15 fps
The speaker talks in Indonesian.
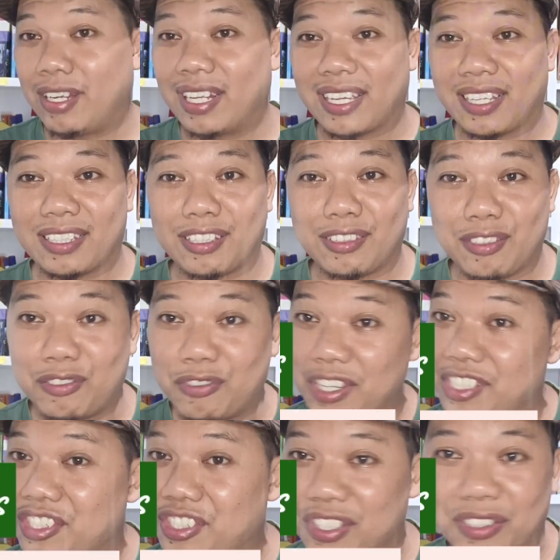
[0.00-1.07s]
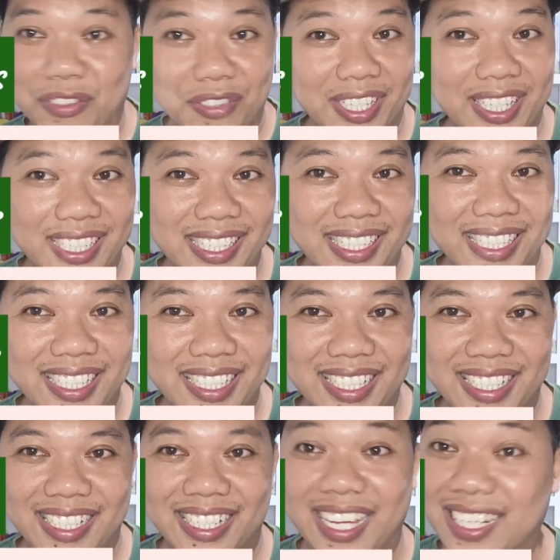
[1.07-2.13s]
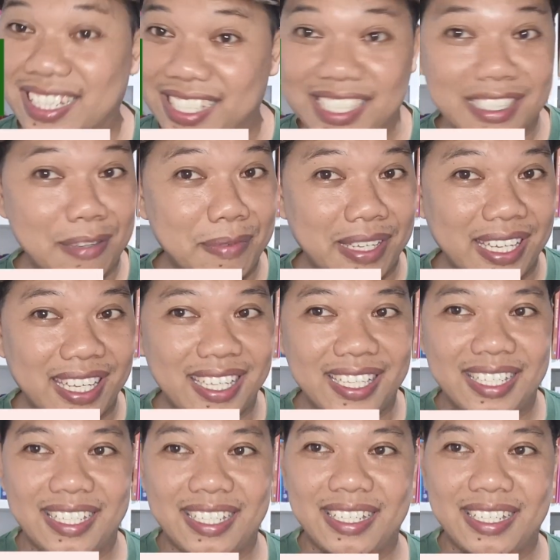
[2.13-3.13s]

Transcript: lalu ada kata torrential rain artinya sama ya